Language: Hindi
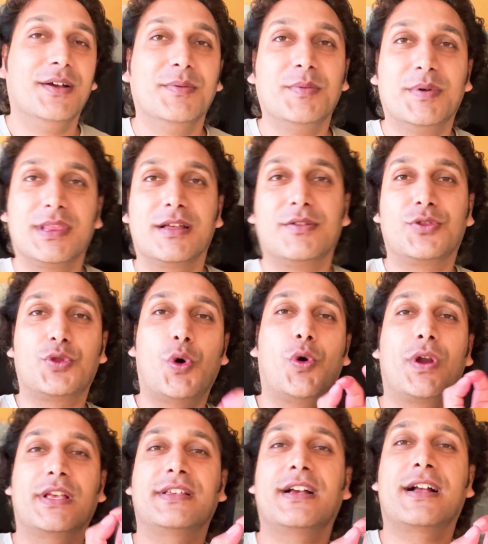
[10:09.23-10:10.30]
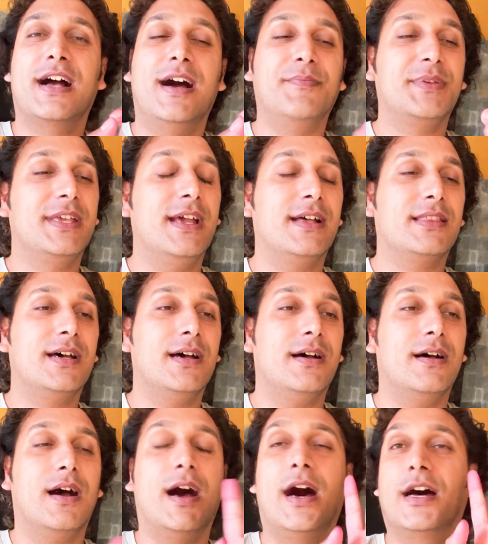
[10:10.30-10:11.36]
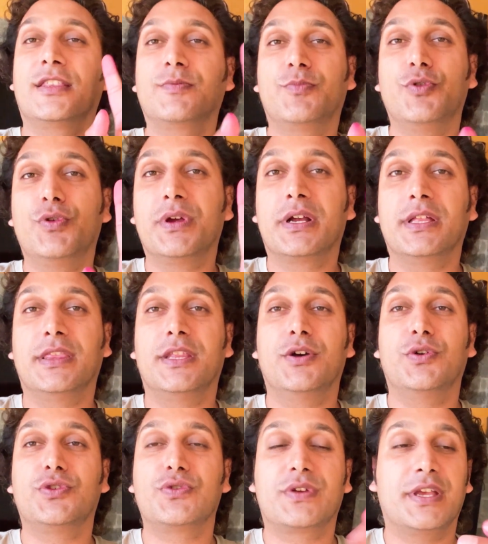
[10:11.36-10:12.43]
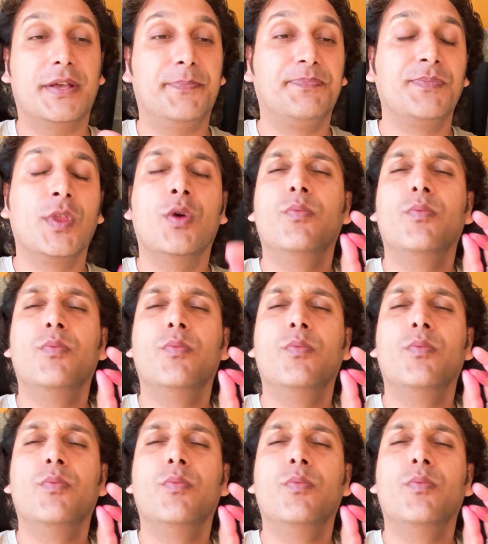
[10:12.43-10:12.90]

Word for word: मतलब थोड़ा सा काम किया था हाथ पूरे गंदे हो चुके हैं